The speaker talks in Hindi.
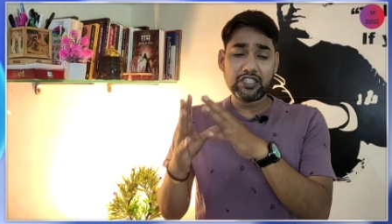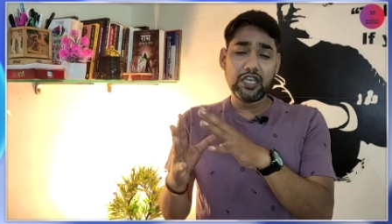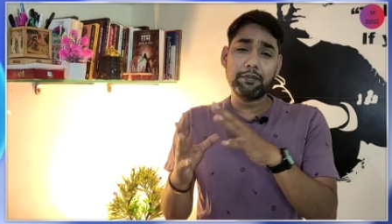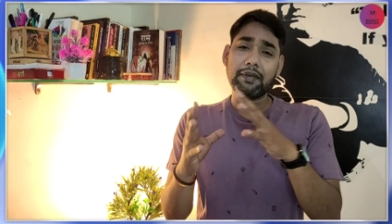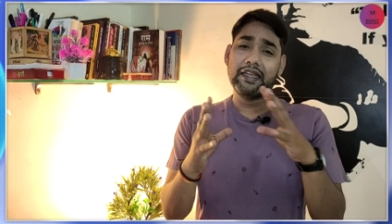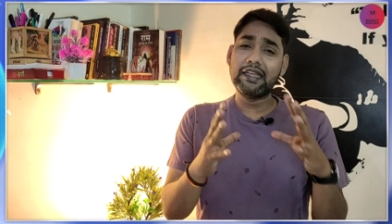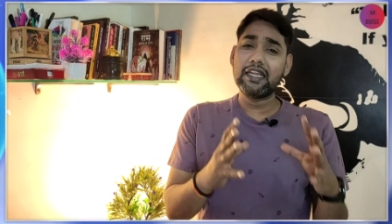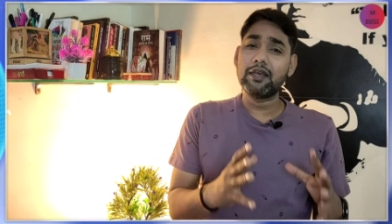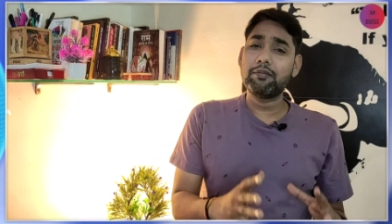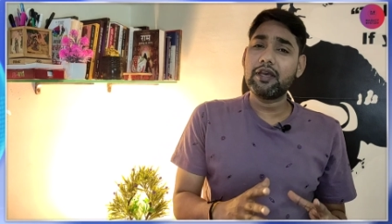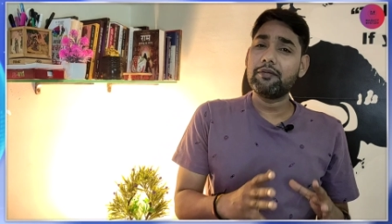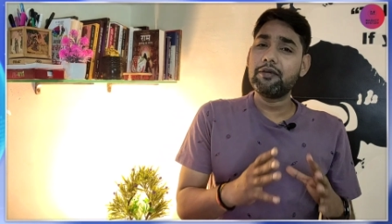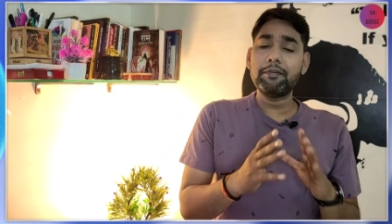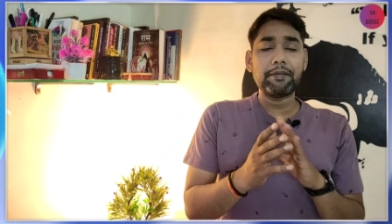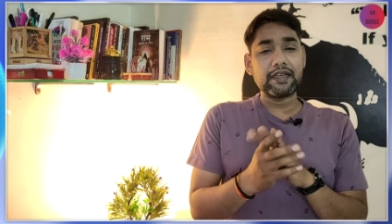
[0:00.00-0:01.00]
छः महीने
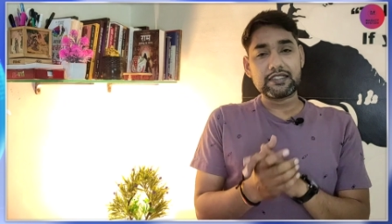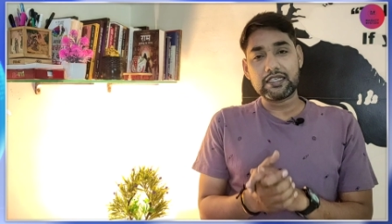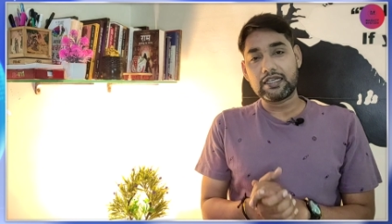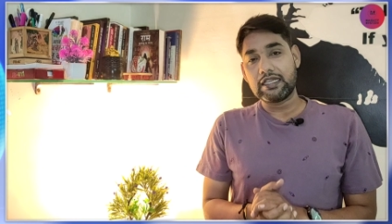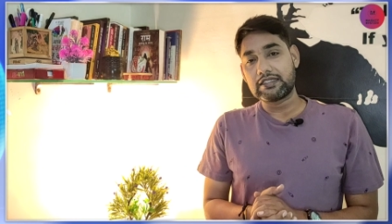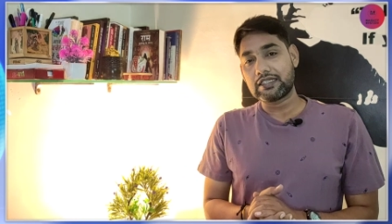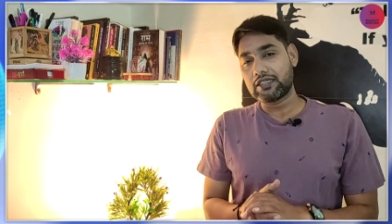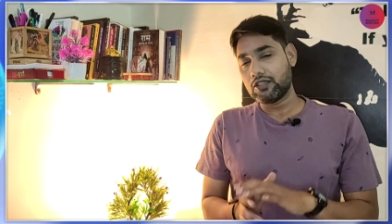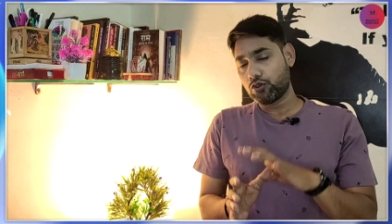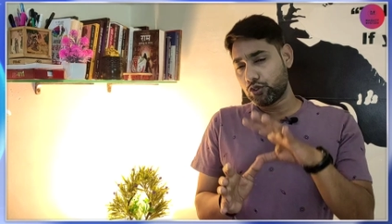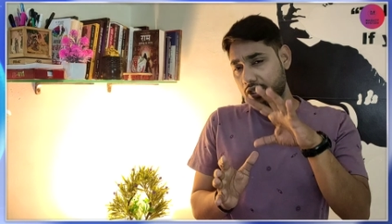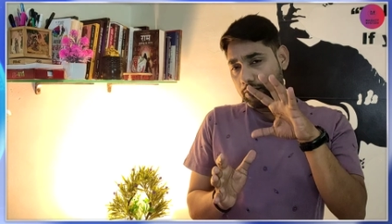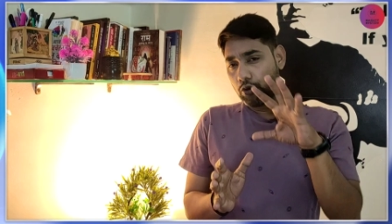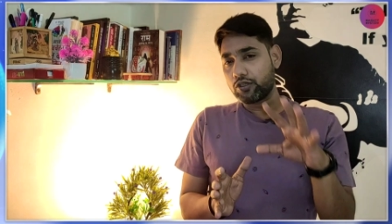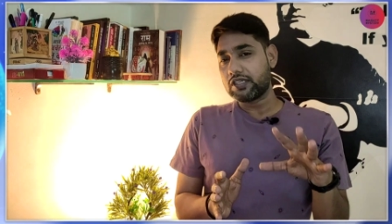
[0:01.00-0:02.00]
में भी पैसा डाल सकता
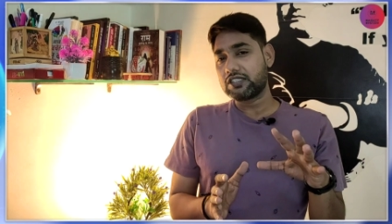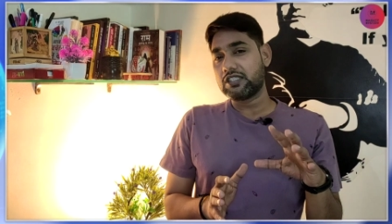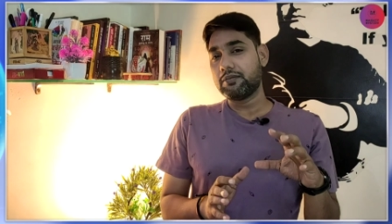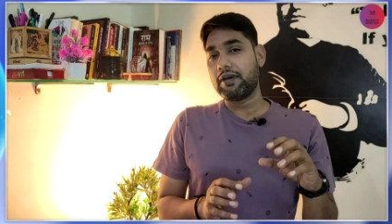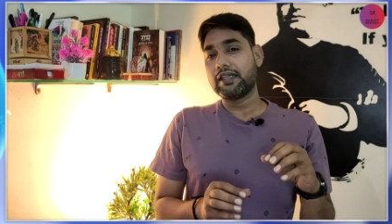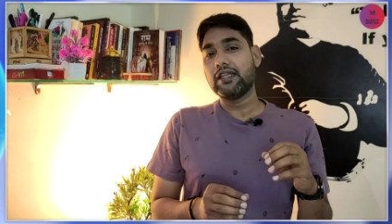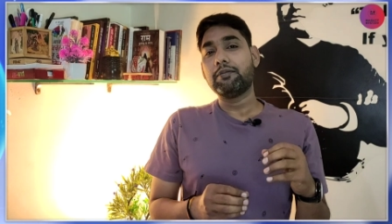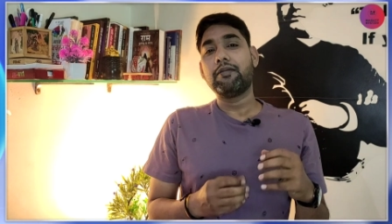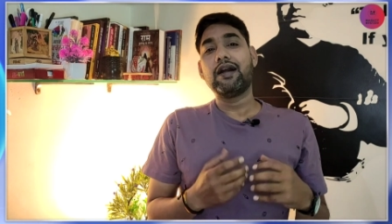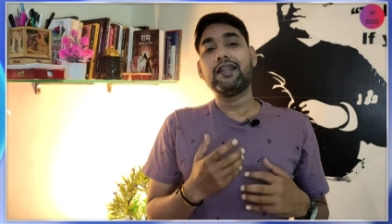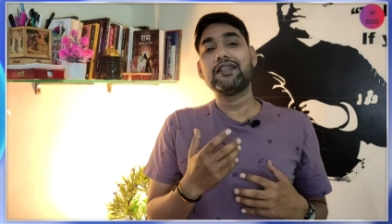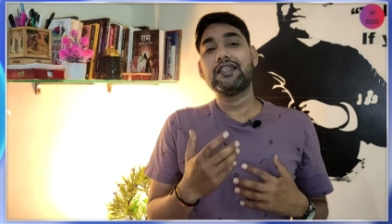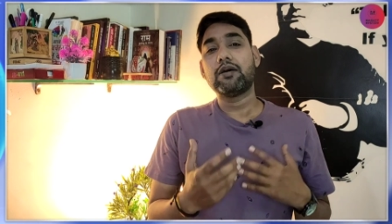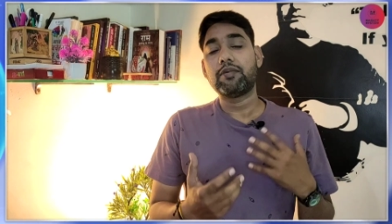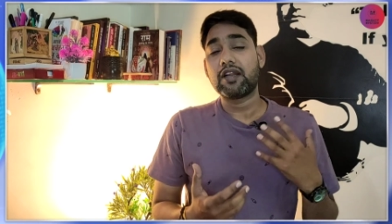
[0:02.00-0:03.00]
तो ये बहुत अच्छी बात है
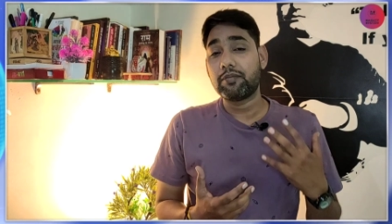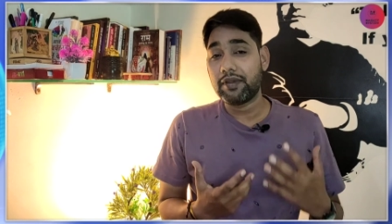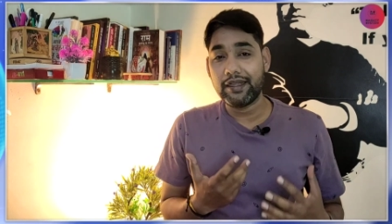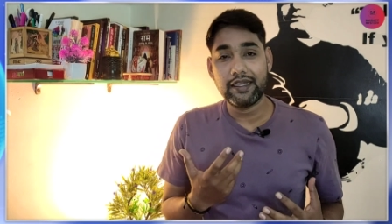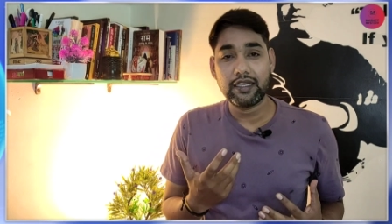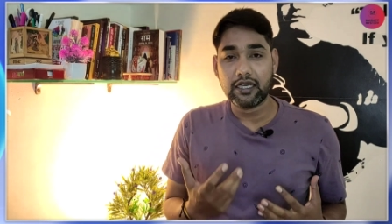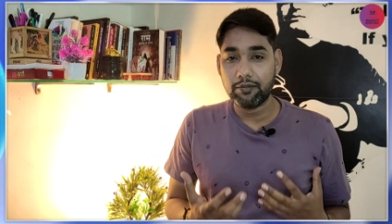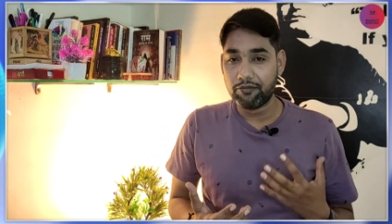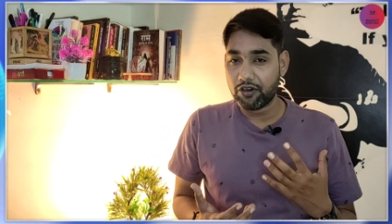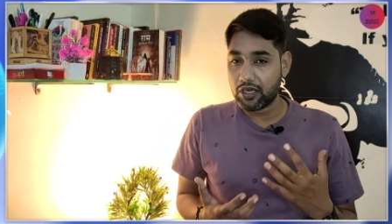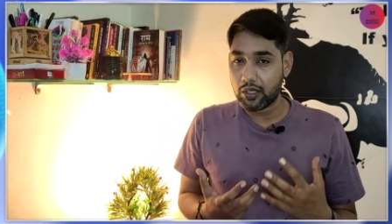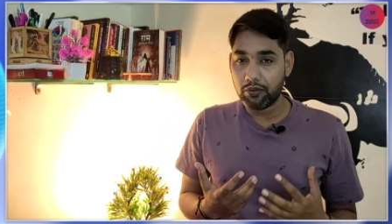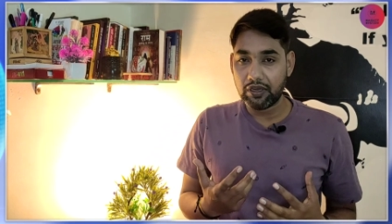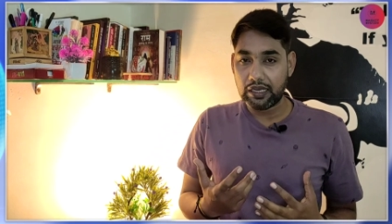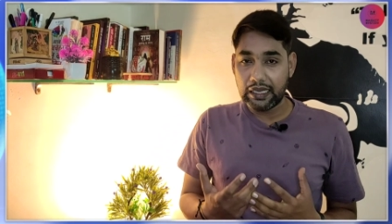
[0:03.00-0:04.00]
मान लीजिए आप हर महीने
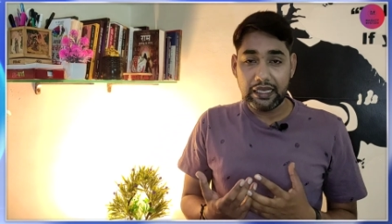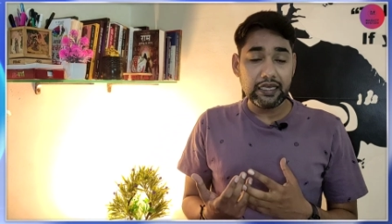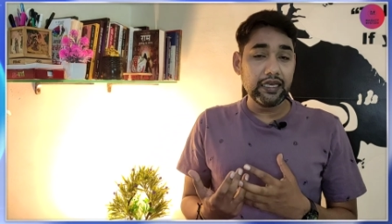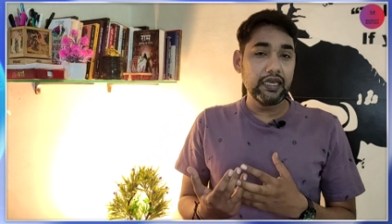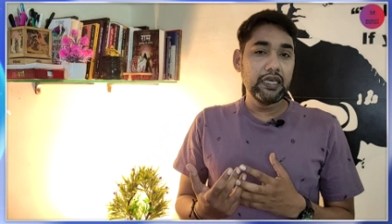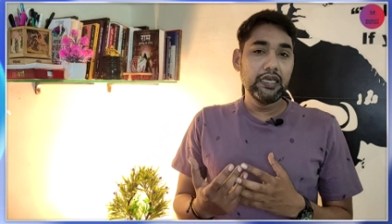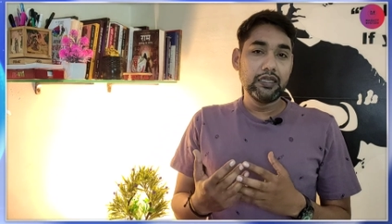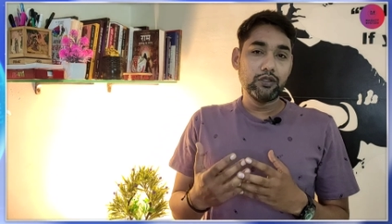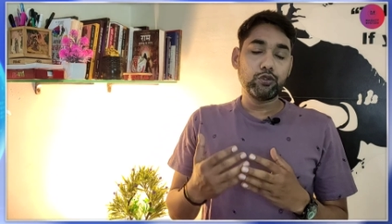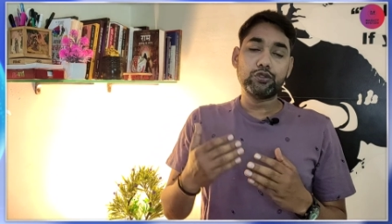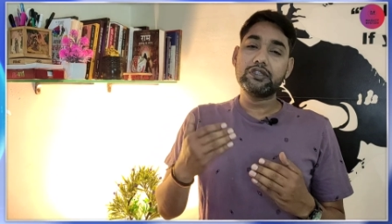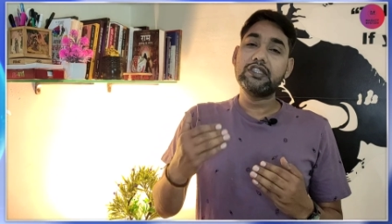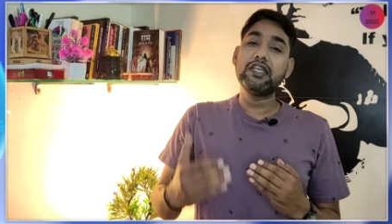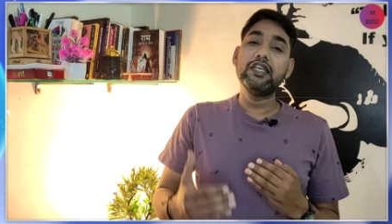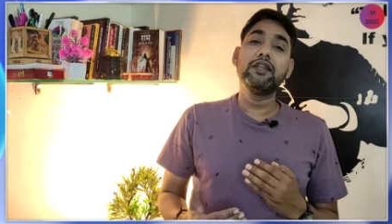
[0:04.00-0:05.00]
कंफर्टेबल नहीं है तो
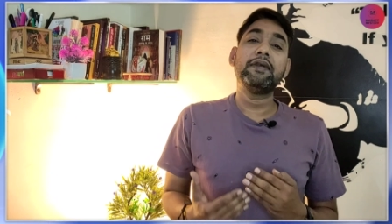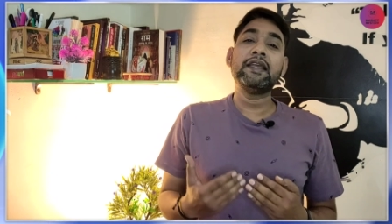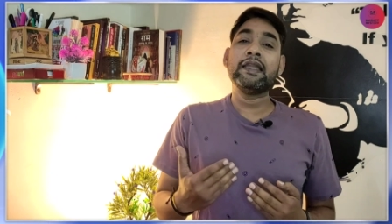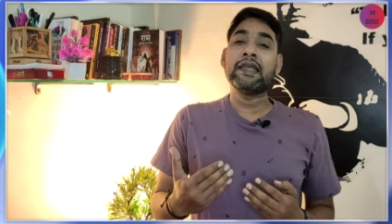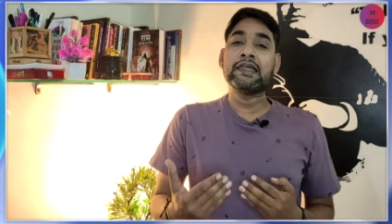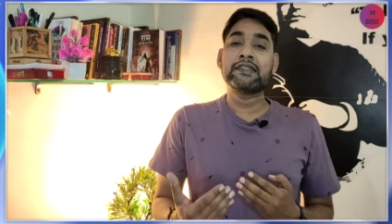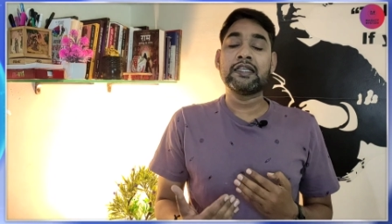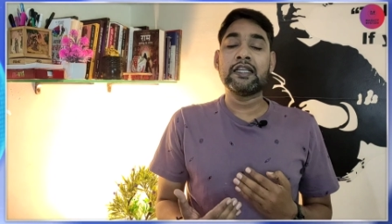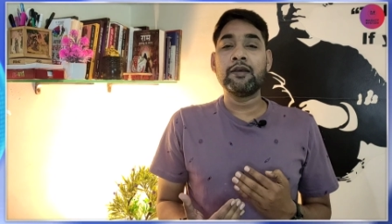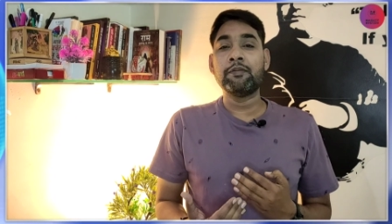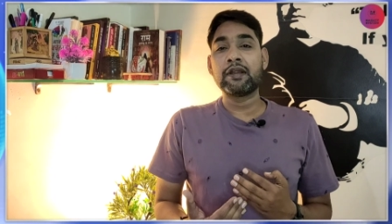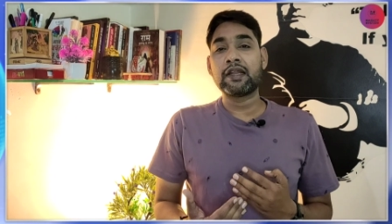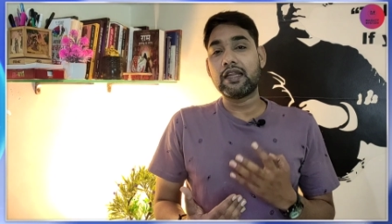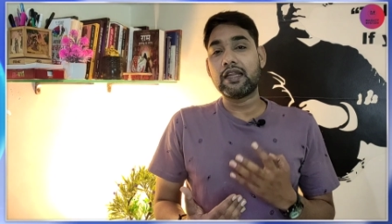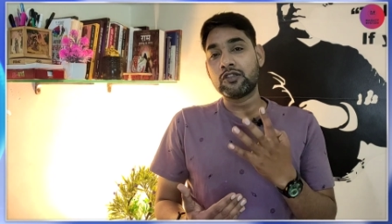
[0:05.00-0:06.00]
तीन महीने का
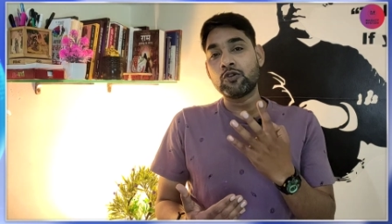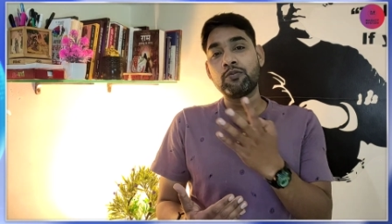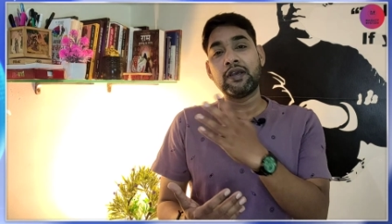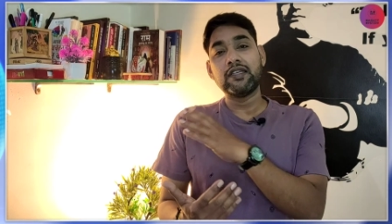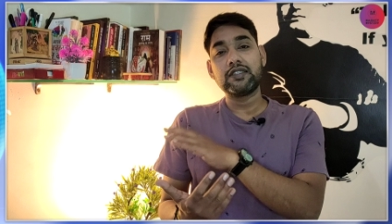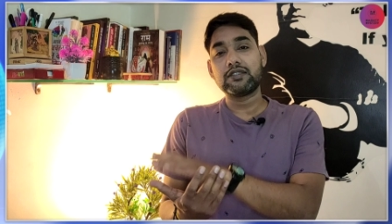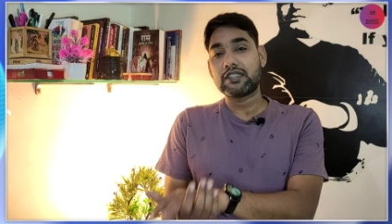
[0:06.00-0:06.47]
स्लेब बना लें तो